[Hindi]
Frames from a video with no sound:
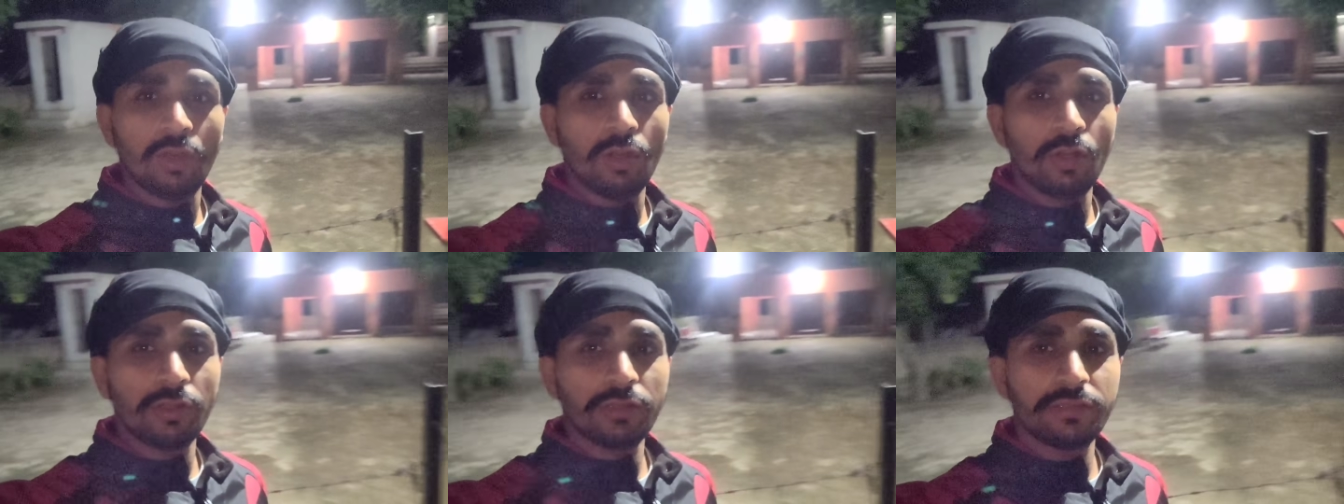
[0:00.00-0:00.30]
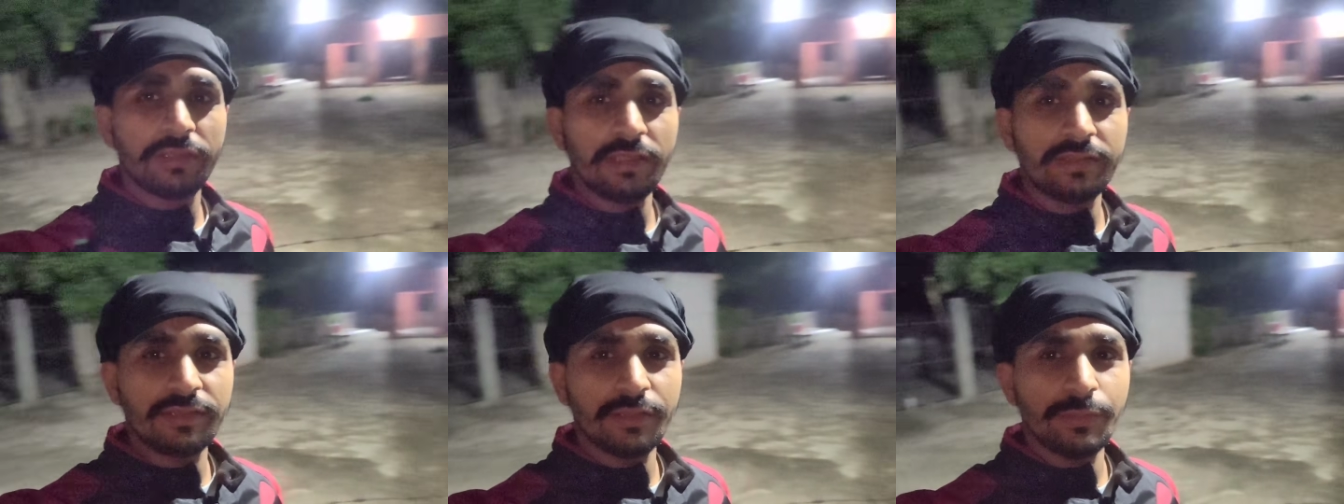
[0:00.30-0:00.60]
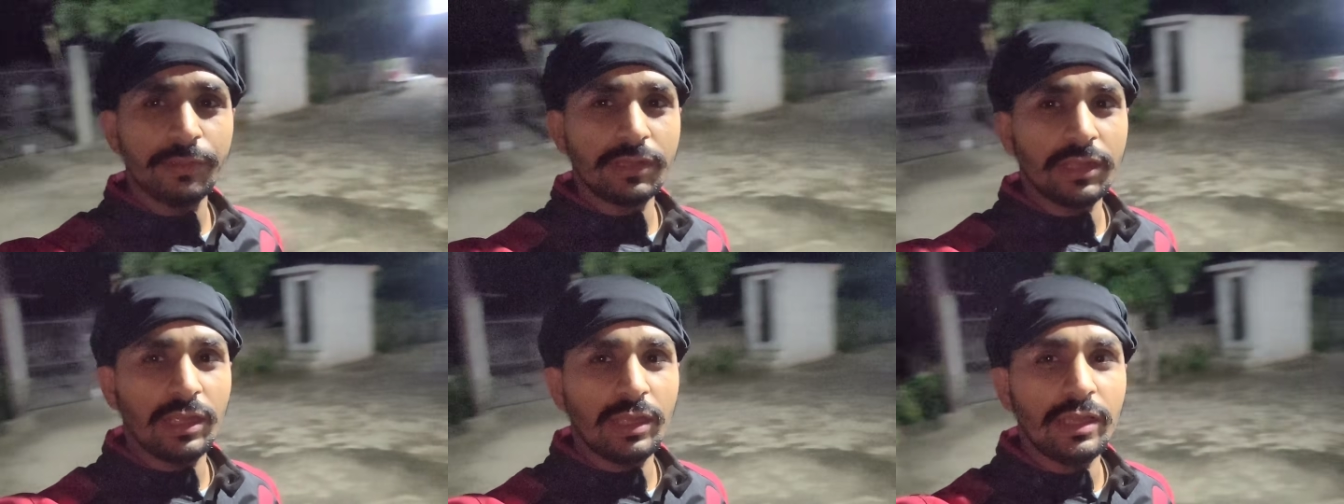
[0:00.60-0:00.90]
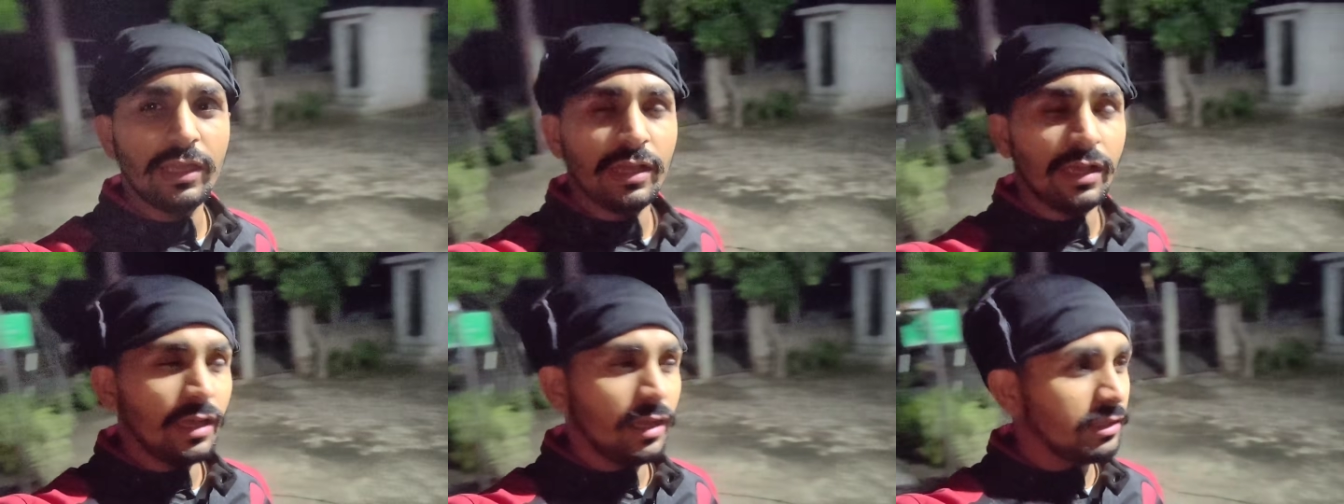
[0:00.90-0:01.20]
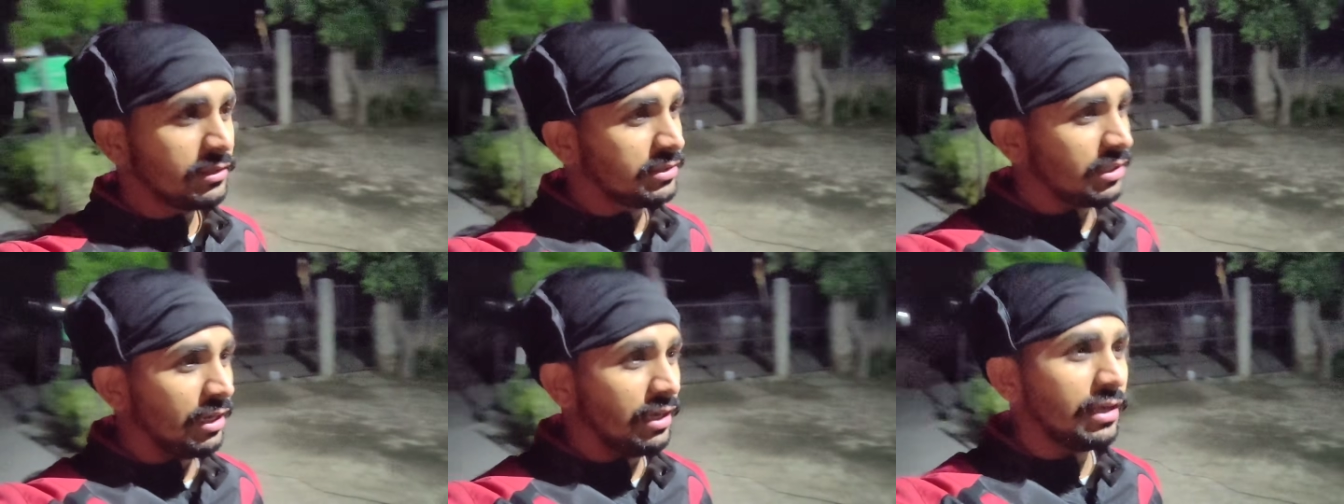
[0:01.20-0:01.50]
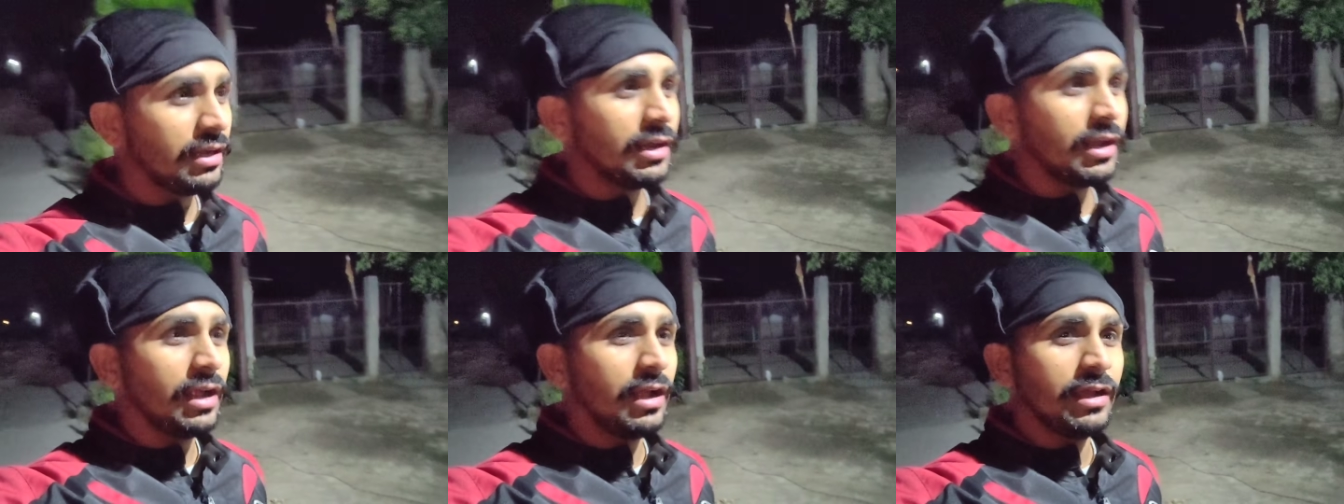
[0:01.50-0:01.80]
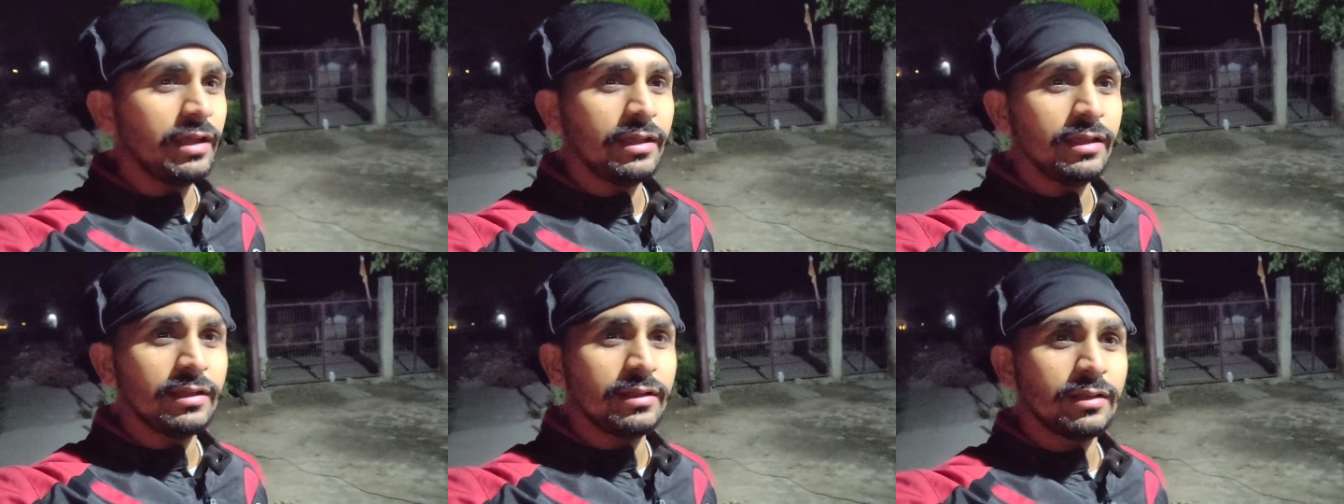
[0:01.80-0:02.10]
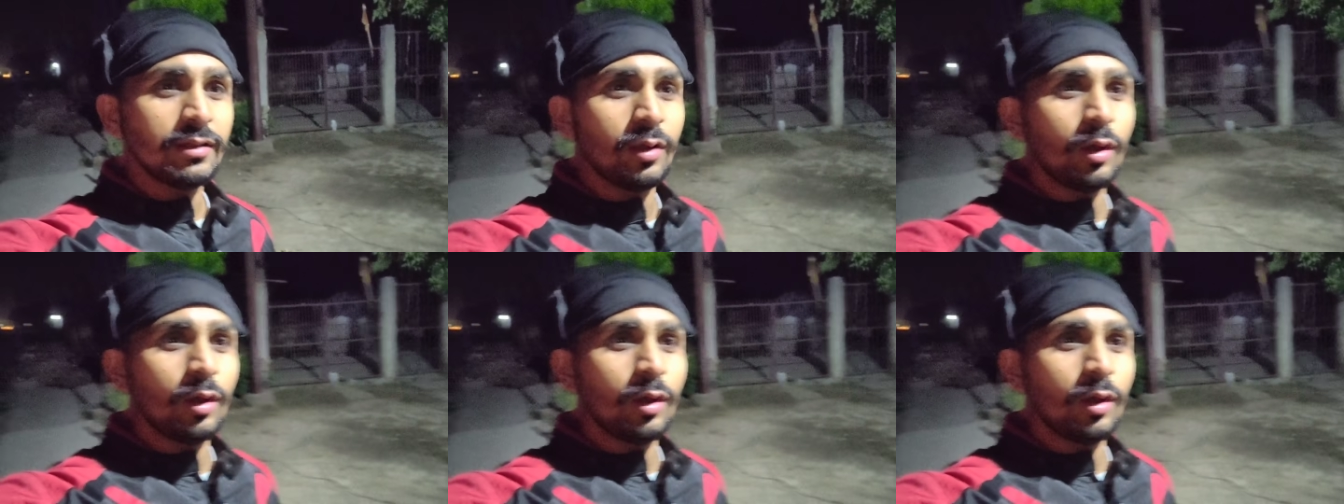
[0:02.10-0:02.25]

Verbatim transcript: और जैसे भी क्या अच्छा लग रहा है